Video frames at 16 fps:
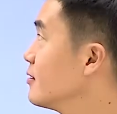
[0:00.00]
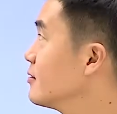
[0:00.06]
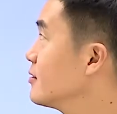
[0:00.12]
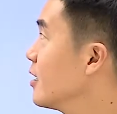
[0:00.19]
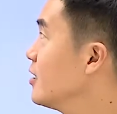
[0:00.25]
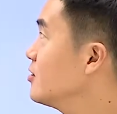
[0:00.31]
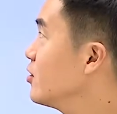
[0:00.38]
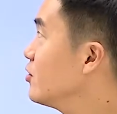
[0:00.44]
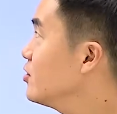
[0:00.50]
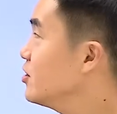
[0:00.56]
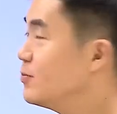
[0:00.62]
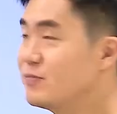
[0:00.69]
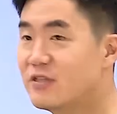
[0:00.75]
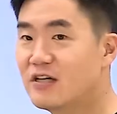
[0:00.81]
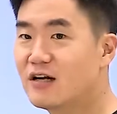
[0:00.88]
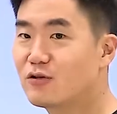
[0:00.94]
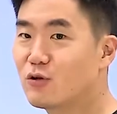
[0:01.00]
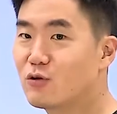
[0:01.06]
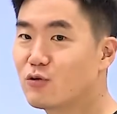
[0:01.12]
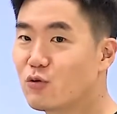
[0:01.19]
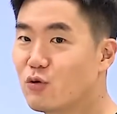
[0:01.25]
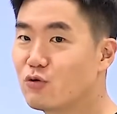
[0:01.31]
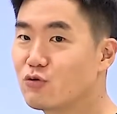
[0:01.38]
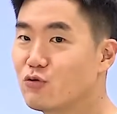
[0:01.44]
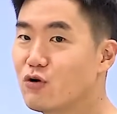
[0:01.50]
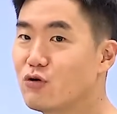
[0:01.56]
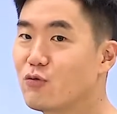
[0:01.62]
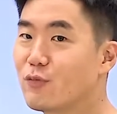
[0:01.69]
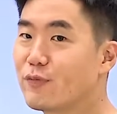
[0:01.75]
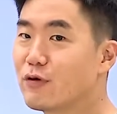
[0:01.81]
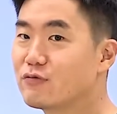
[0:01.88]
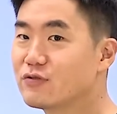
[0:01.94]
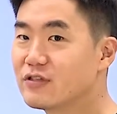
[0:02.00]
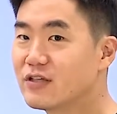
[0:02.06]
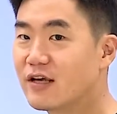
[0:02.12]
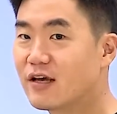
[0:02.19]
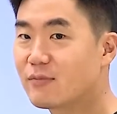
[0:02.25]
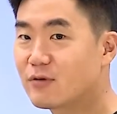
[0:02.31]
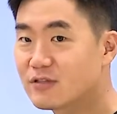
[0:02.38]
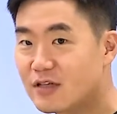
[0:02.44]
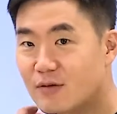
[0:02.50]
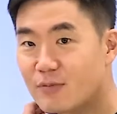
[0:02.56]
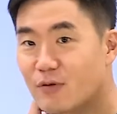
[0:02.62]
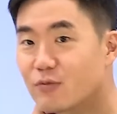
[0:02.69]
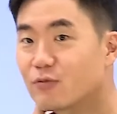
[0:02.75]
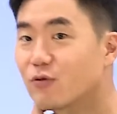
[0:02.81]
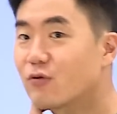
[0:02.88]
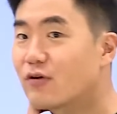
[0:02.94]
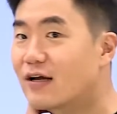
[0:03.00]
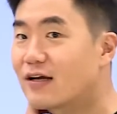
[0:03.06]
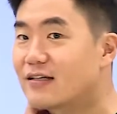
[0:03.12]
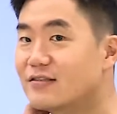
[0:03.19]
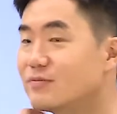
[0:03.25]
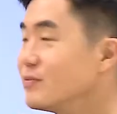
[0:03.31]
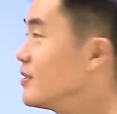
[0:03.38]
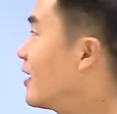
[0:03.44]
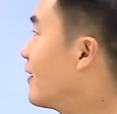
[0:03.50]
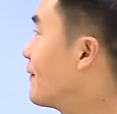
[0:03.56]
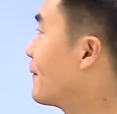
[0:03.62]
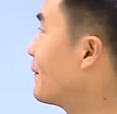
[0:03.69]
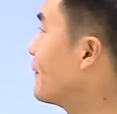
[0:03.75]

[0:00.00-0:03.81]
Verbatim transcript: 자, 2017학년도 6월 모평 문제 한번 살펴보도록 하겠습니다.